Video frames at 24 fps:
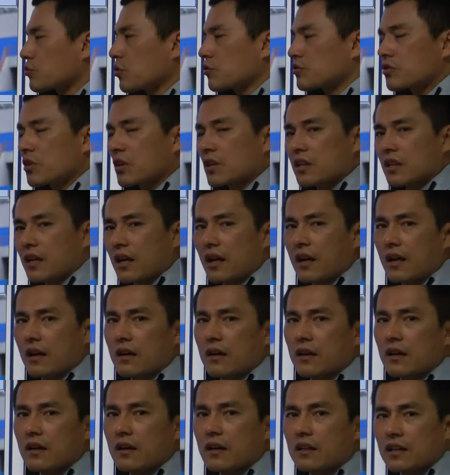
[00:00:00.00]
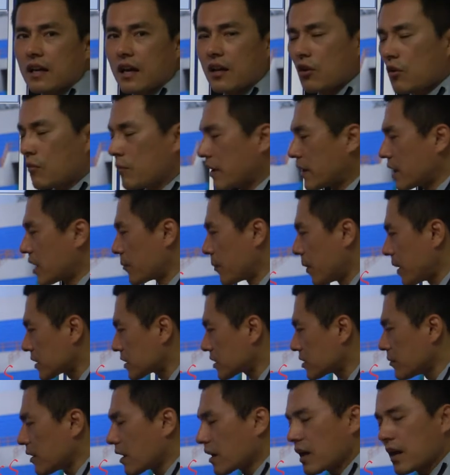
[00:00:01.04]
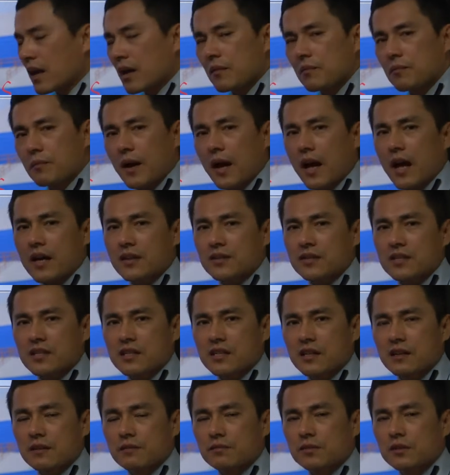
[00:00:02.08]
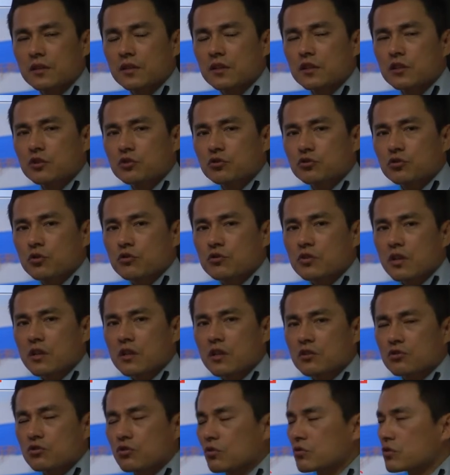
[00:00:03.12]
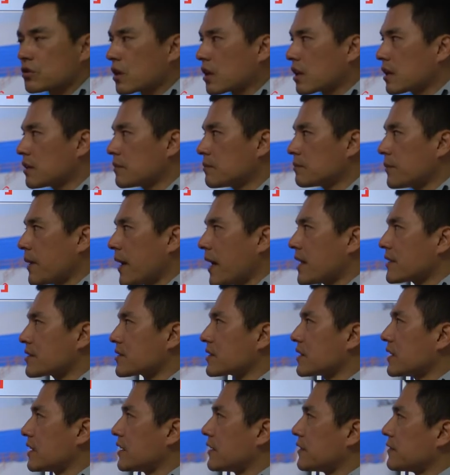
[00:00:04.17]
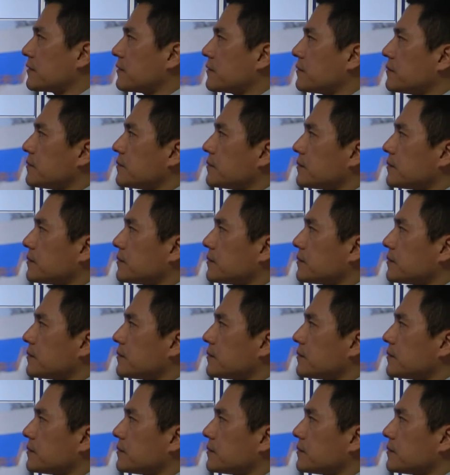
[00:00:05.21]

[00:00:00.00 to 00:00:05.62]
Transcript: 수동적이네. 야, 너 맨날 패스만 해. passive. 수동적이냐, 수동적인. passive.